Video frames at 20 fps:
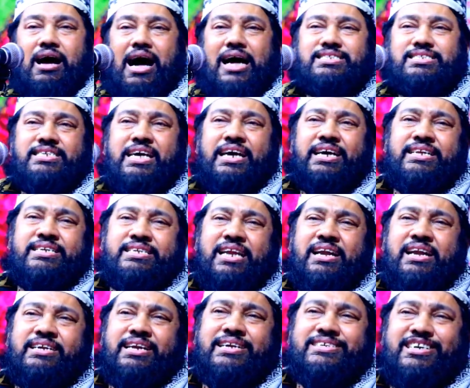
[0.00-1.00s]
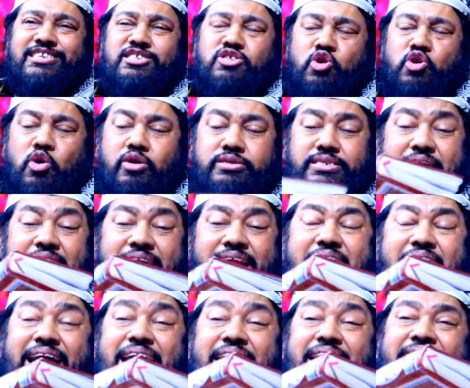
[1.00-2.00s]
আজকে ইন্টারনেটের যোগ যে
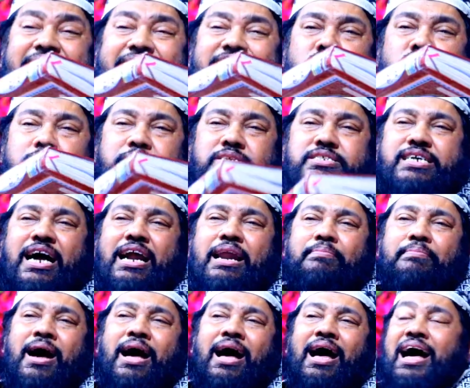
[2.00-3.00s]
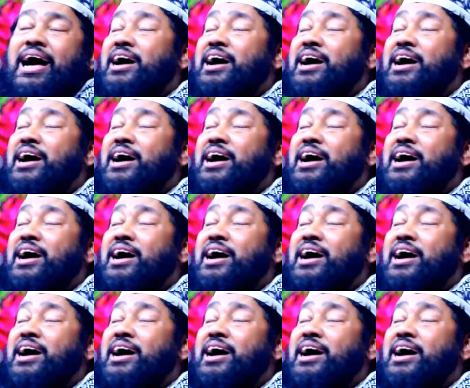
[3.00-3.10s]
লেখা লেখে তুমি ছাড়বা